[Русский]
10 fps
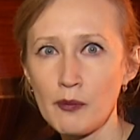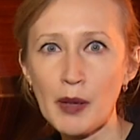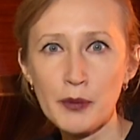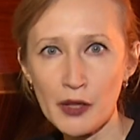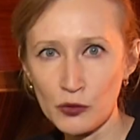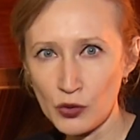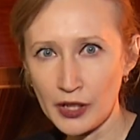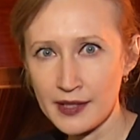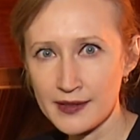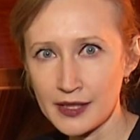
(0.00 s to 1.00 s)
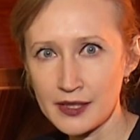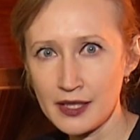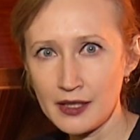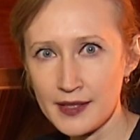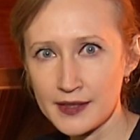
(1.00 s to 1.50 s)
Поправку украинской
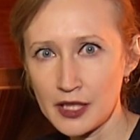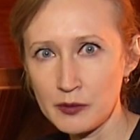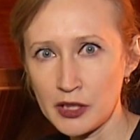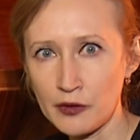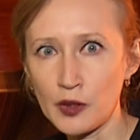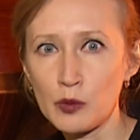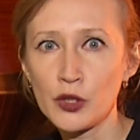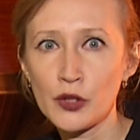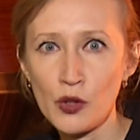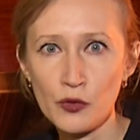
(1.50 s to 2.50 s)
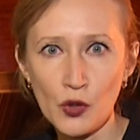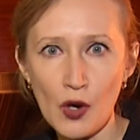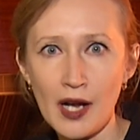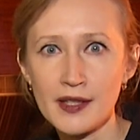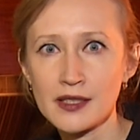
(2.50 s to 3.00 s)
делегации, а именно
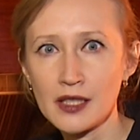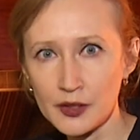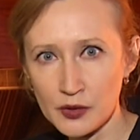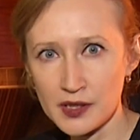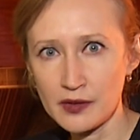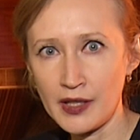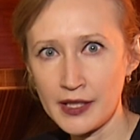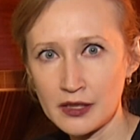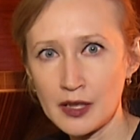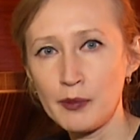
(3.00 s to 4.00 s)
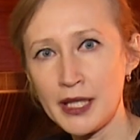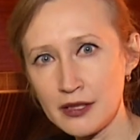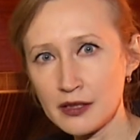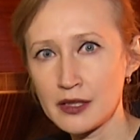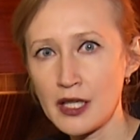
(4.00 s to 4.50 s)
формулировку о статусе
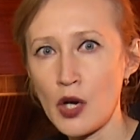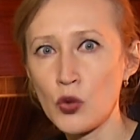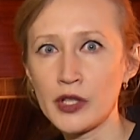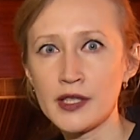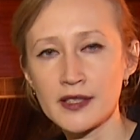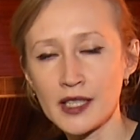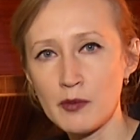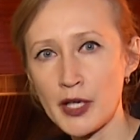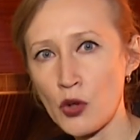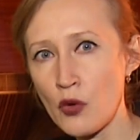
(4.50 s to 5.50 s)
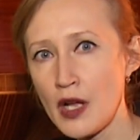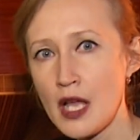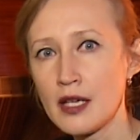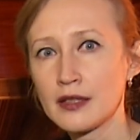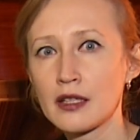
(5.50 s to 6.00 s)
военнопленных для украинских моряков
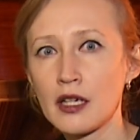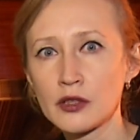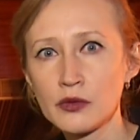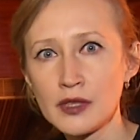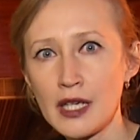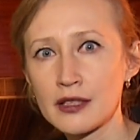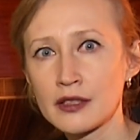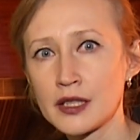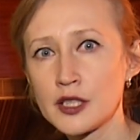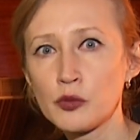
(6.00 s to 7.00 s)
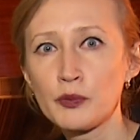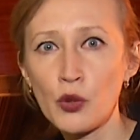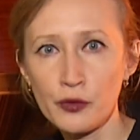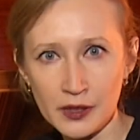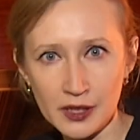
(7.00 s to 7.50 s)
накануне отклонил
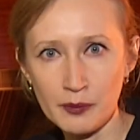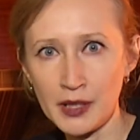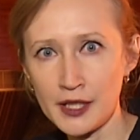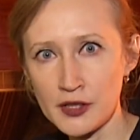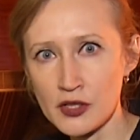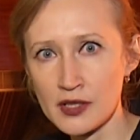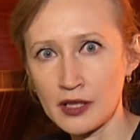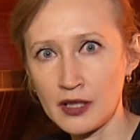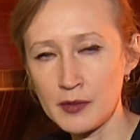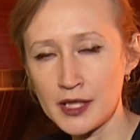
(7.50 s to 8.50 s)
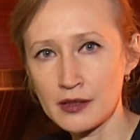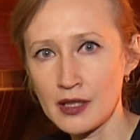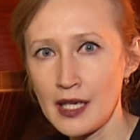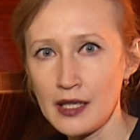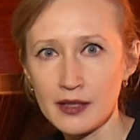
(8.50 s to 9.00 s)
профильный политический комитет
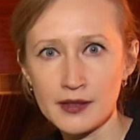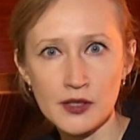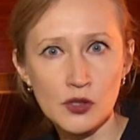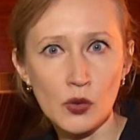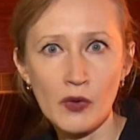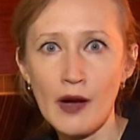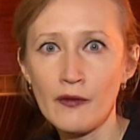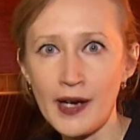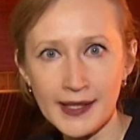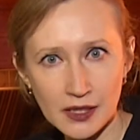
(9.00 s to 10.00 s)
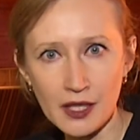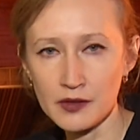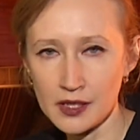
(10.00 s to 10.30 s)
из-за слова «война» в